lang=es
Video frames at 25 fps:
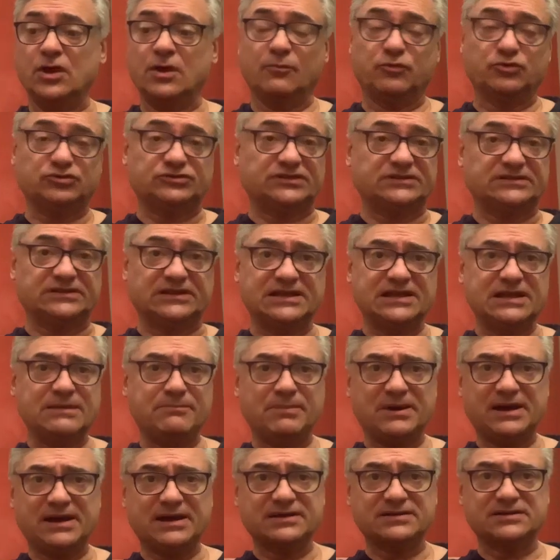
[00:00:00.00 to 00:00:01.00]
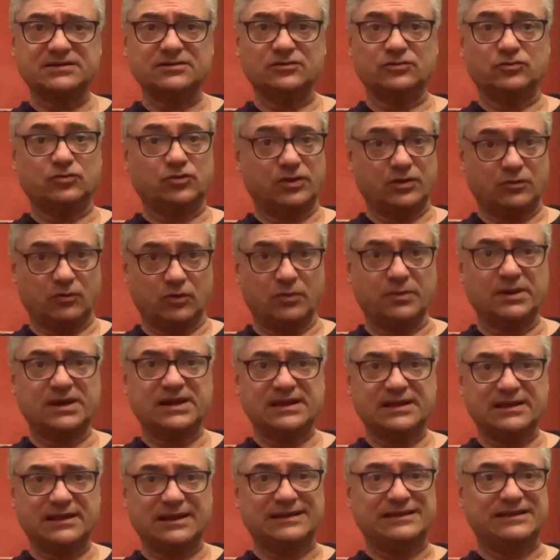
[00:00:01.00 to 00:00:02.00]
pues tendrán que pagárselo o
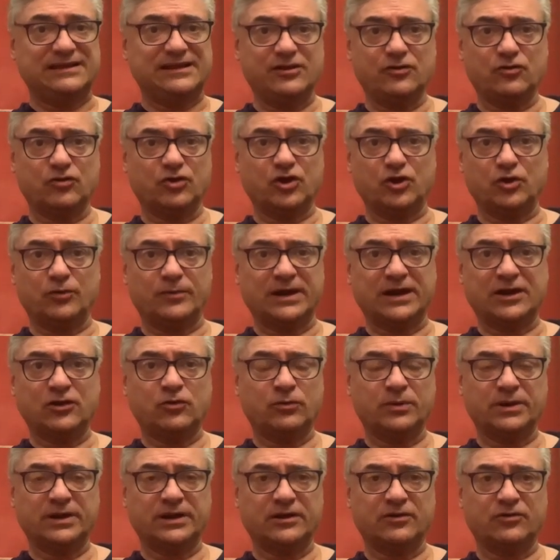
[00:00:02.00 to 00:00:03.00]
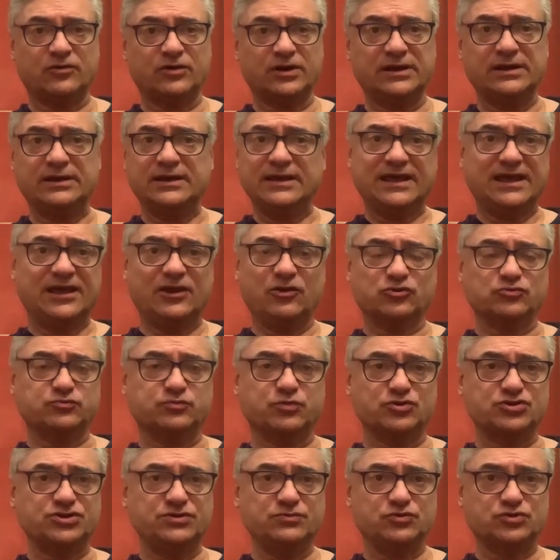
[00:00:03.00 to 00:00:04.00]
devolverle el dinero que no van a cobrar ahora en los
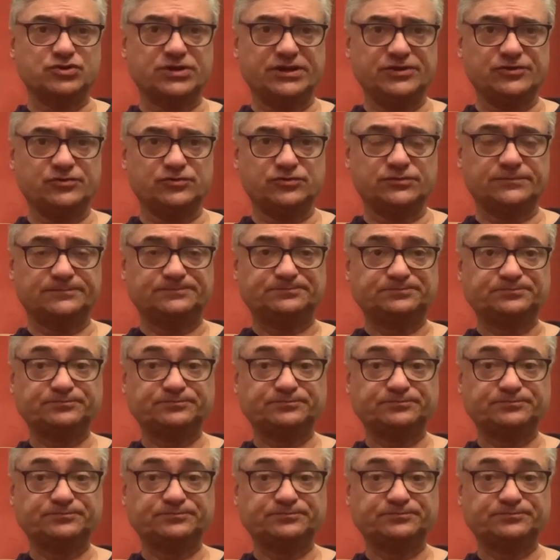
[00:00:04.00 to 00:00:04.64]
próximos años.